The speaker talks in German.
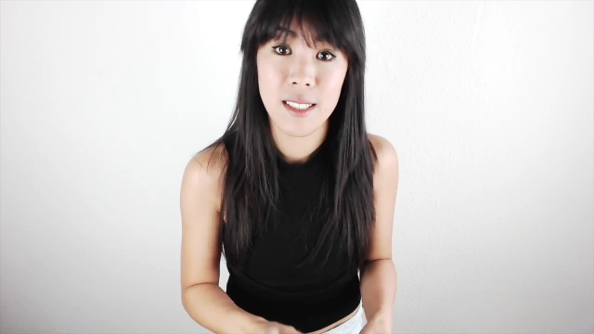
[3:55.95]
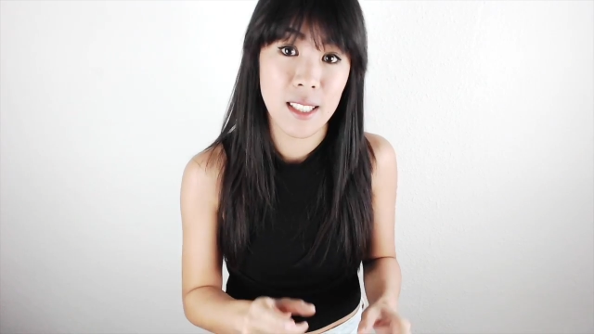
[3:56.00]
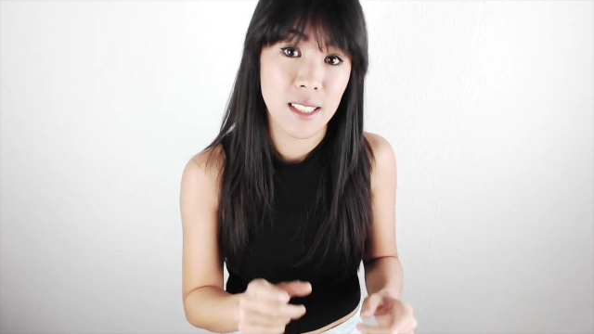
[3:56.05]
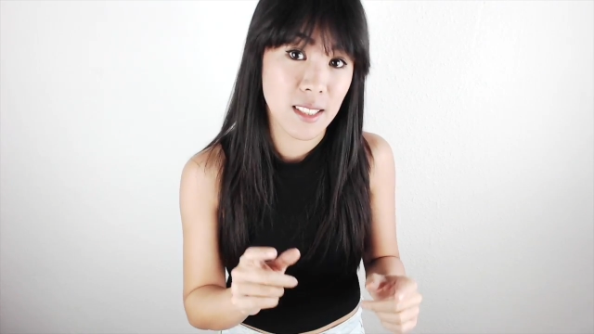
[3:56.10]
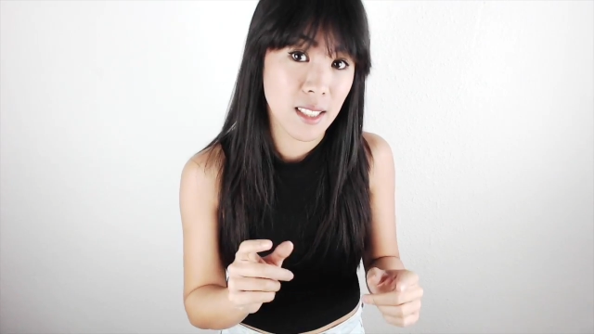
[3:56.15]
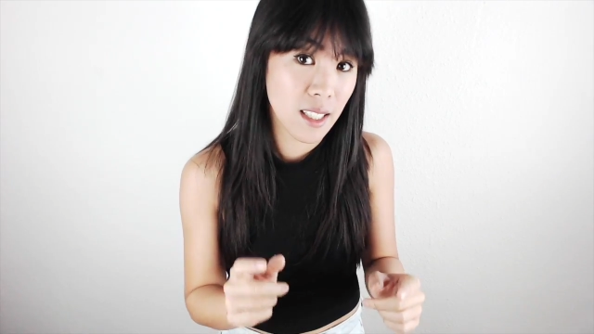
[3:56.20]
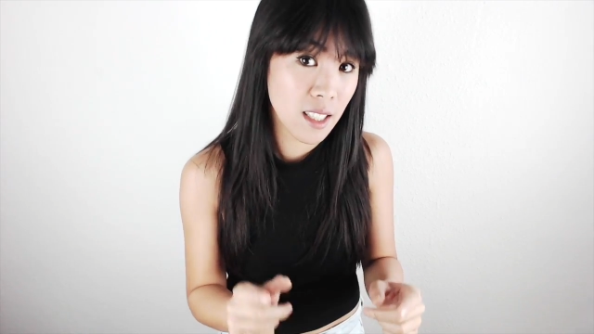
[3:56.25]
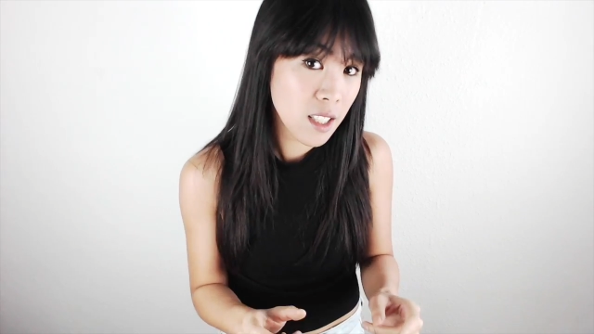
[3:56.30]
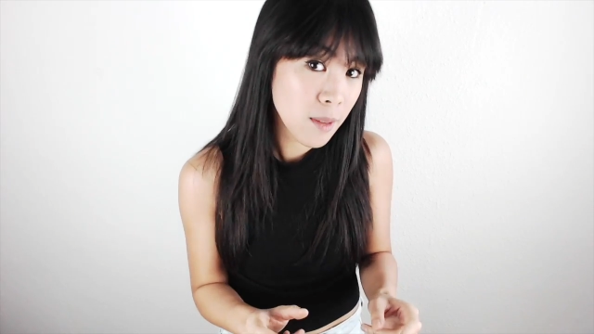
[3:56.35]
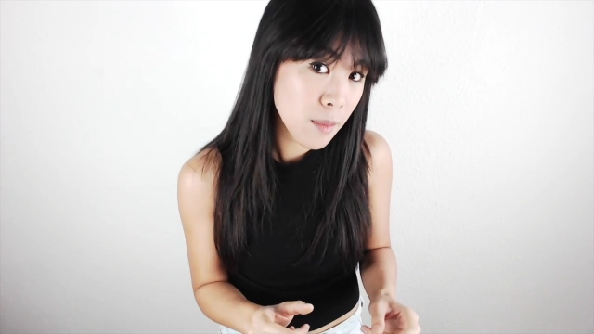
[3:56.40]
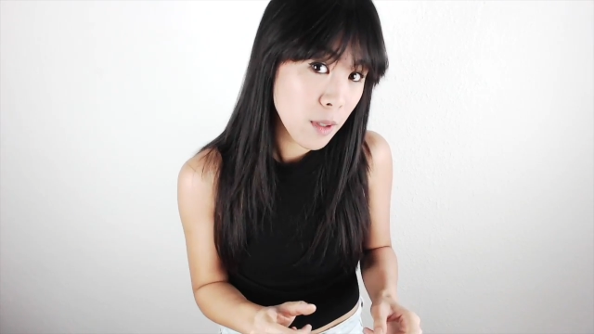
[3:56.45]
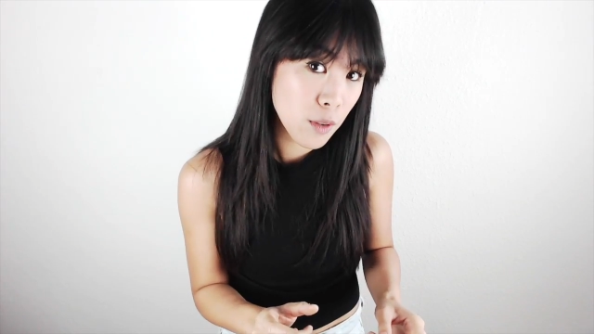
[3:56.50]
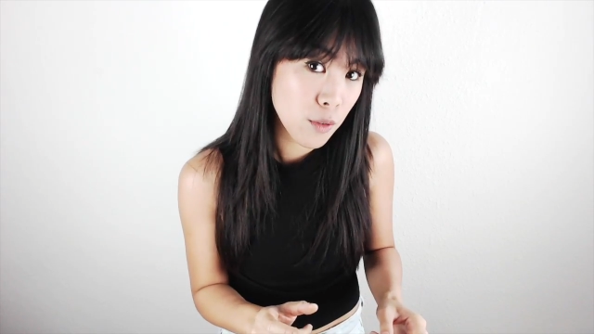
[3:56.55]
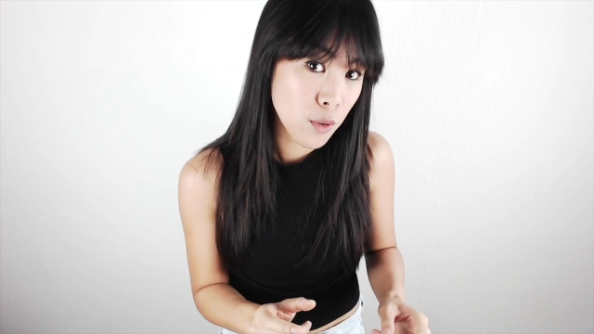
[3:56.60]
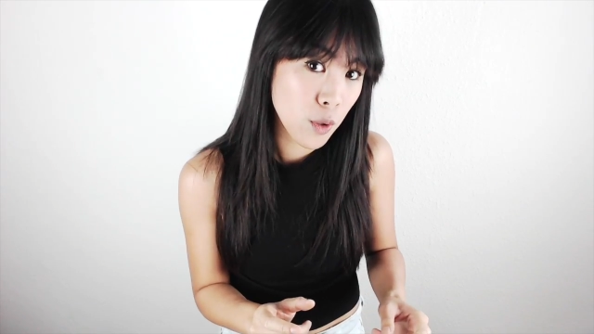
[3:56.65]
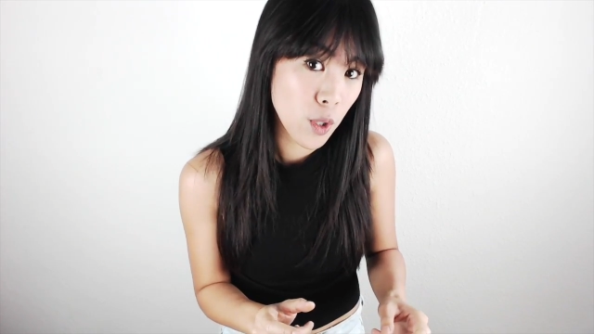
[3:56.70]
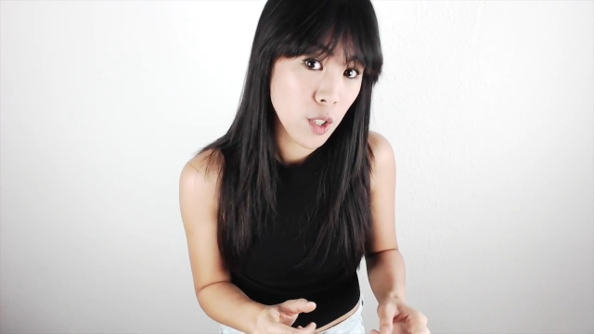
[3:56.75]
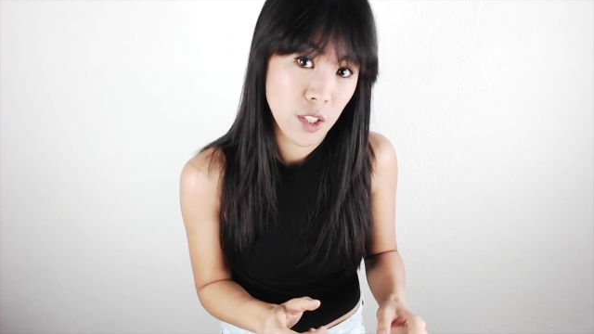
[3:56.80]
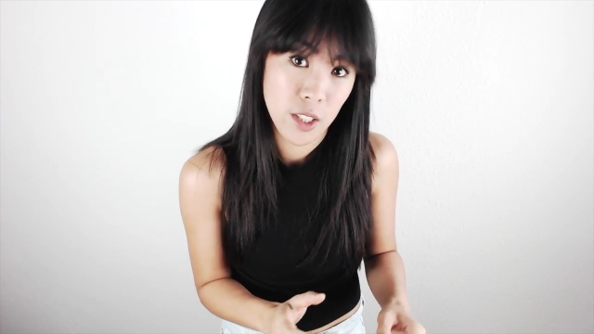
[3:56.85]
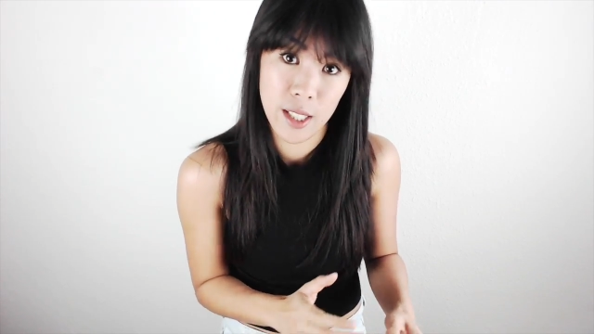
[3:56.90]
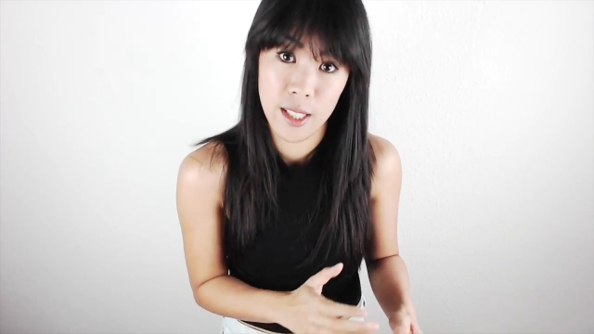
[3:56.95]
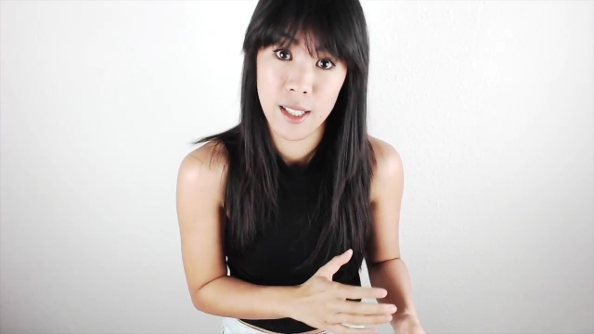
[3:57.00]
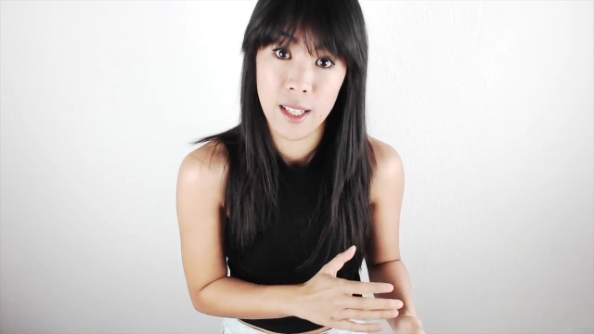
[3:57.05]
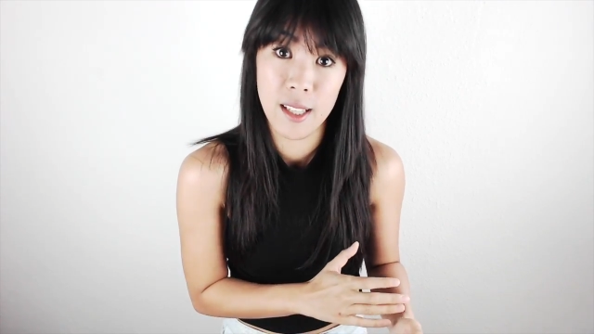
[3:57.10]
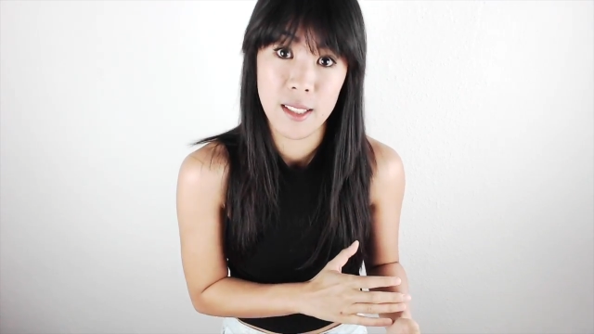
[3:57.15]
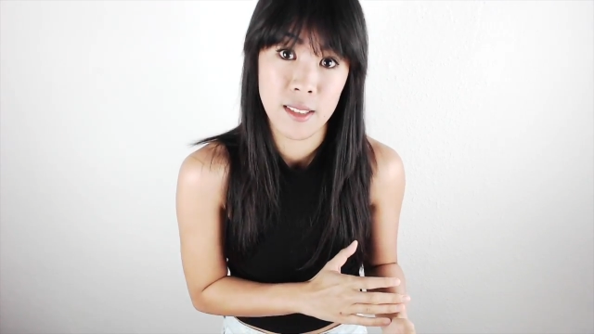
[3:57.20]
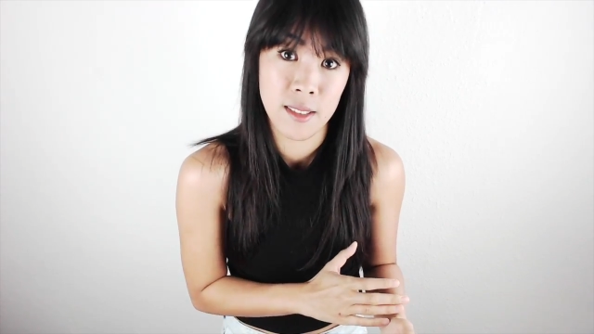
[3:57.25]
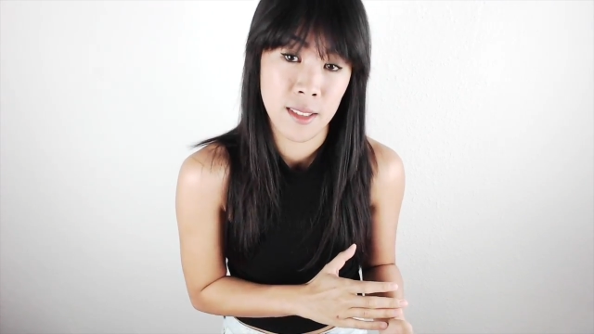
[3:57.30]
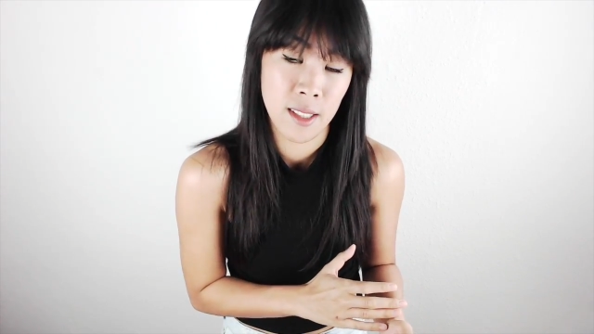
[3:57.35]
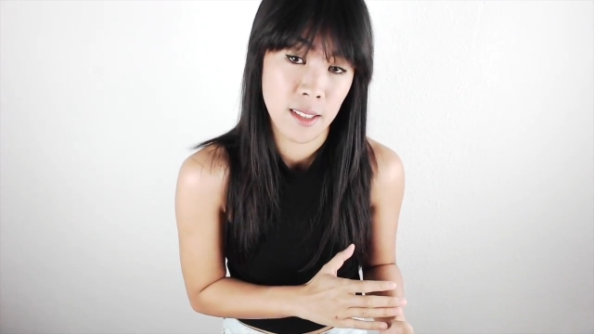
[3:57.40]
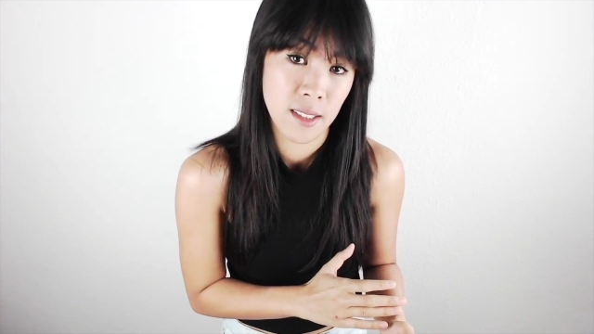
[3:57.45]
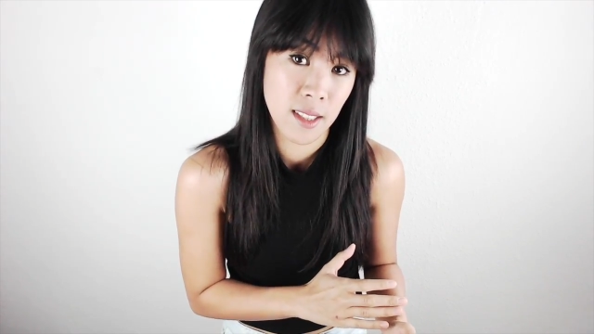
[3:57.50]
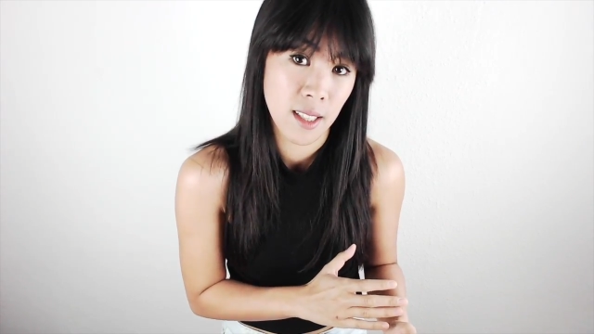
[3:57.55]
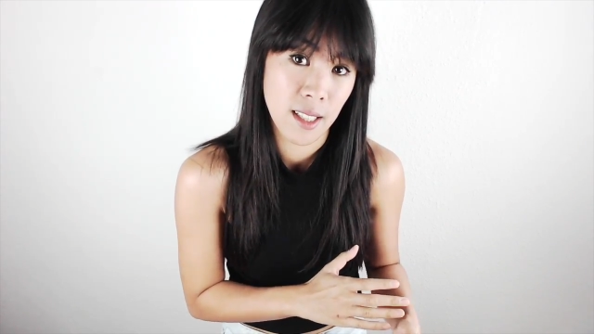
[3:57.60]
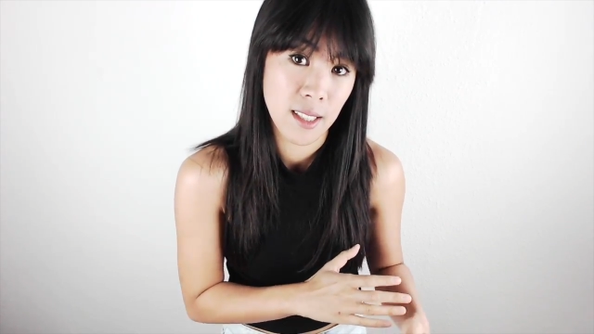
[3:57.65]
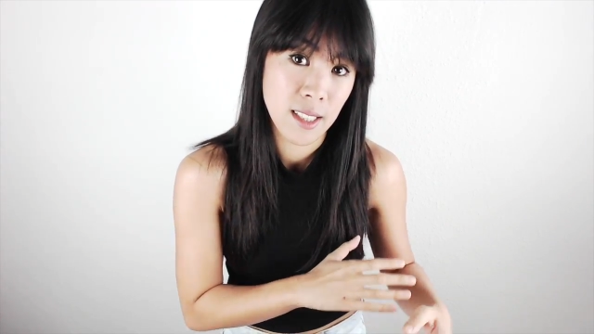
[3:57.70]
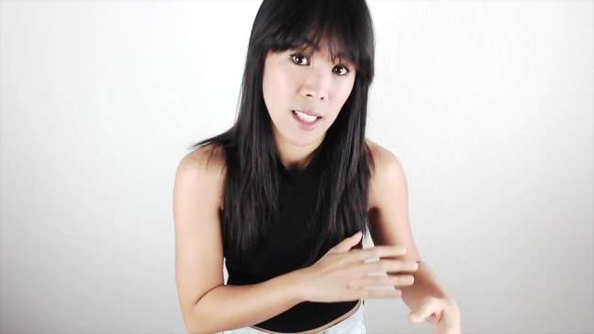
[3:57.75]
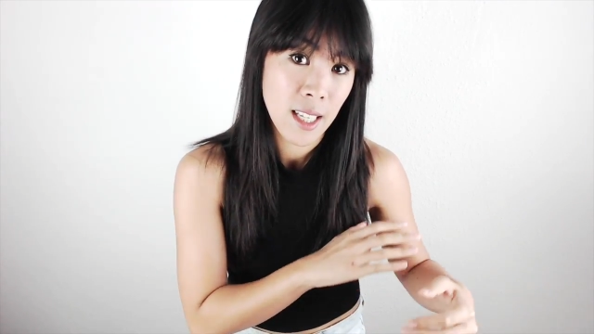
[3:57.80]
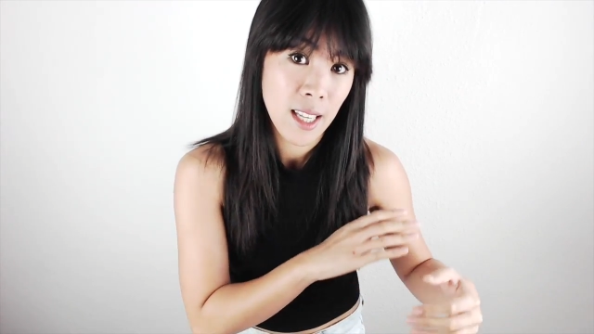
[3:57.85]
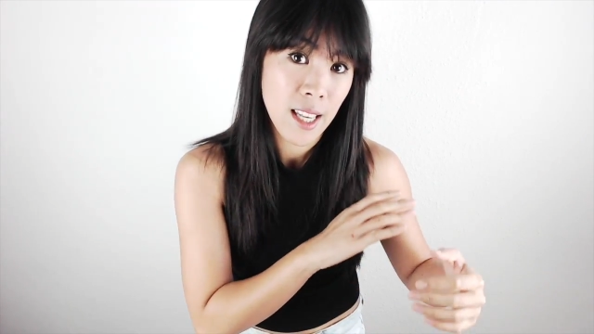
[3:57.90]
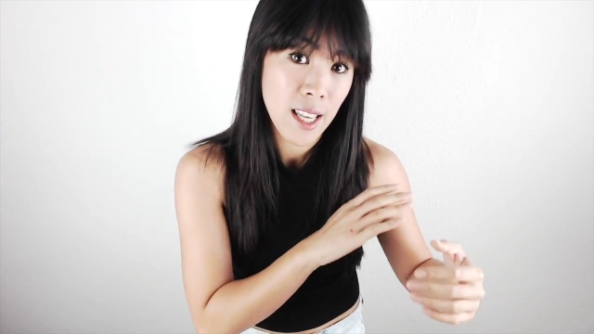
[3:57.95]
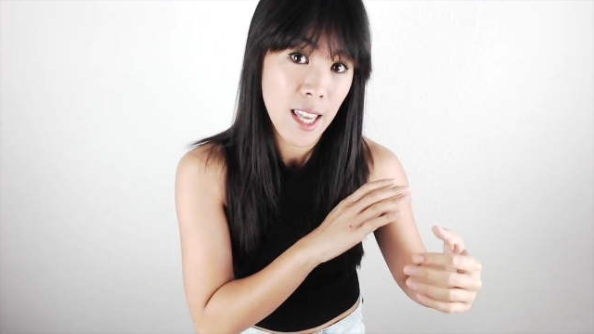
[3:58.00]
dass Klimaforscher in letzter Zeit